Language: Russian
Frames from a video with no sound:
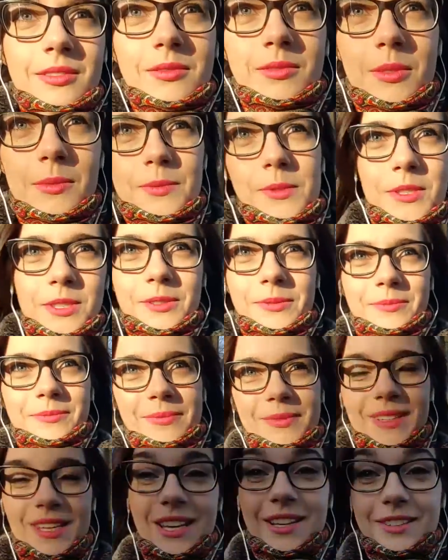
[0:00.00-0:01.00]
В
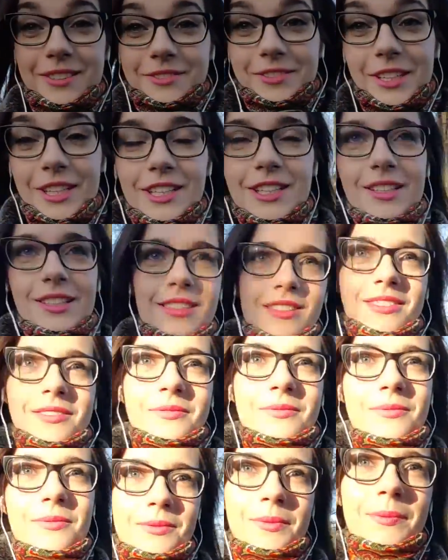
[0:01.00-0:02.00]
общем, я в Риге.
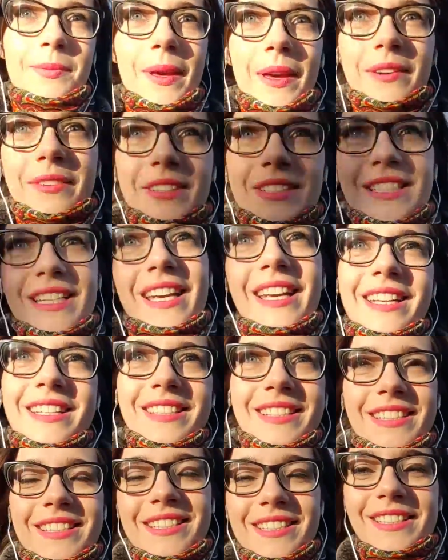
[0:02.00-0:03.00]
Первый
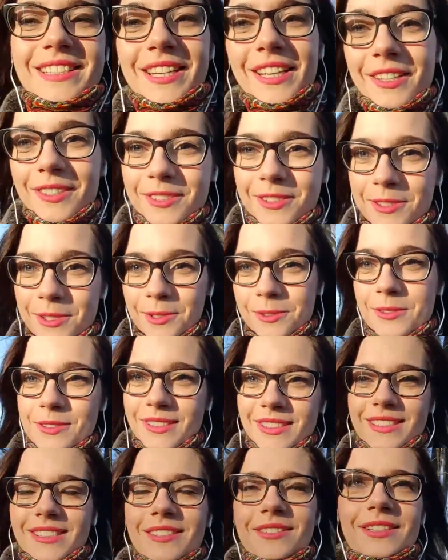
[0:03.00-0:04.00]
день за неделю
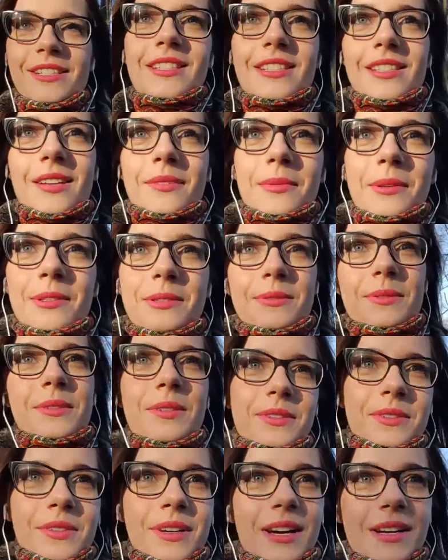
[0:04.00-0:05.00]
солнце светит. Я
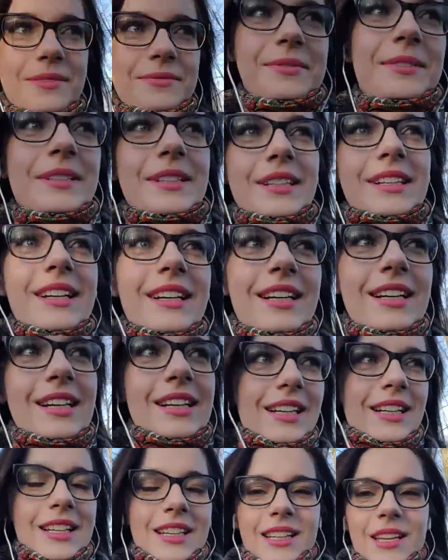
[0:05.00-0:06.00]
подумала, ну как бы...
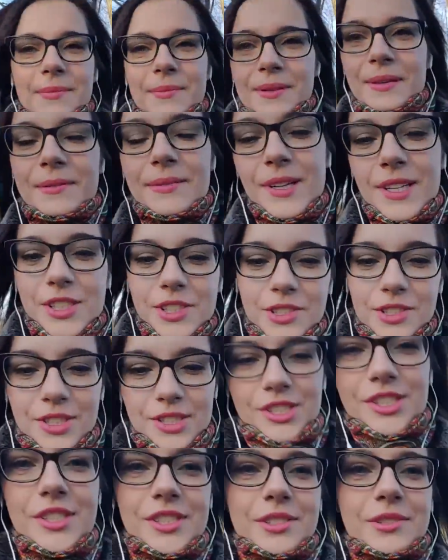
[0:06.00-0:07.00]
Я понимаю, что
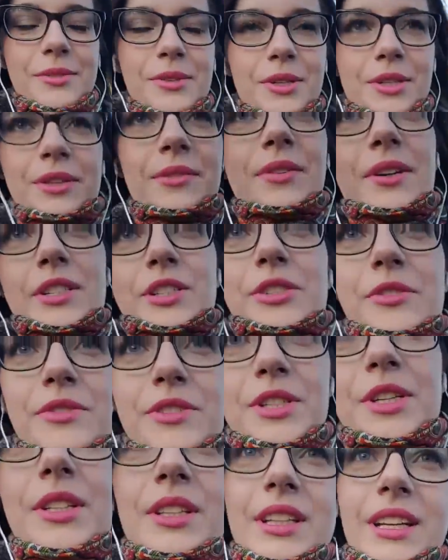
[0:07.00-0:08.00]
Рождество и не факт, что
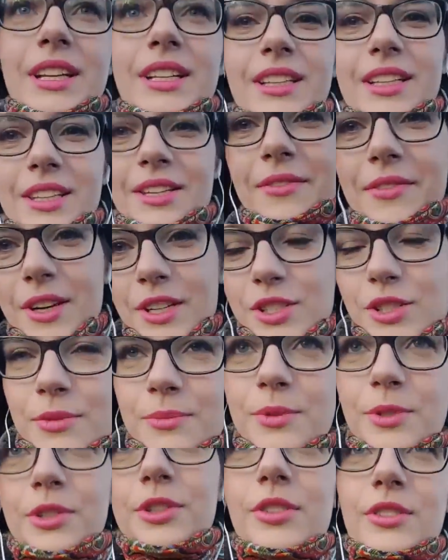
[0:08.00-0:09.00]
все открыто, не факт, что
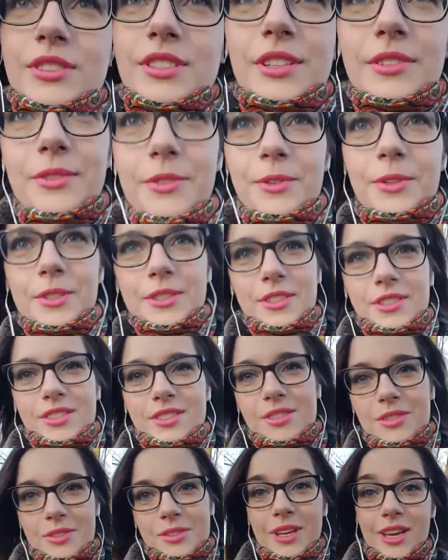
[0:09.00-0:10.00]
много людей в городе,
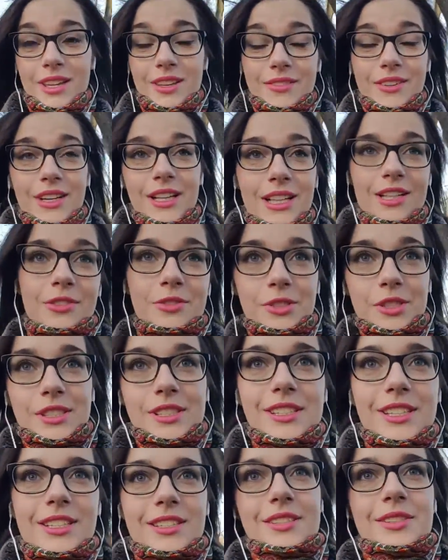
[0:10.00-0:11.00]
но я не могла уже
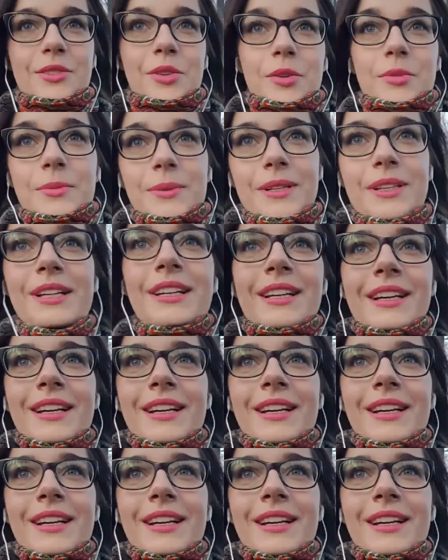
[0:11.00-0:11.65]
остаться дома.